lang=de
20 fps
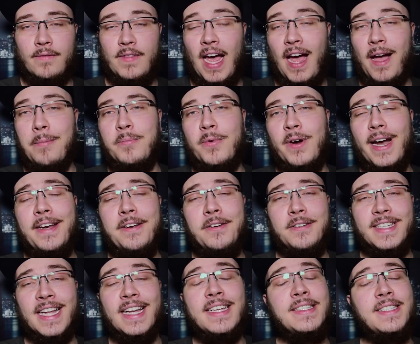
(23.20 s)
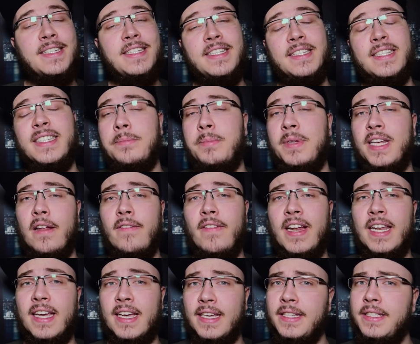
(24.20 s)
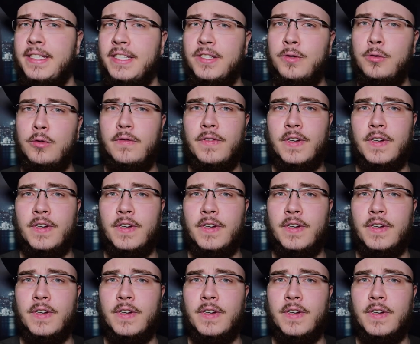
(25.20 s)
Wir haben Brad und Dusty, die sich mittlerweile richtig gut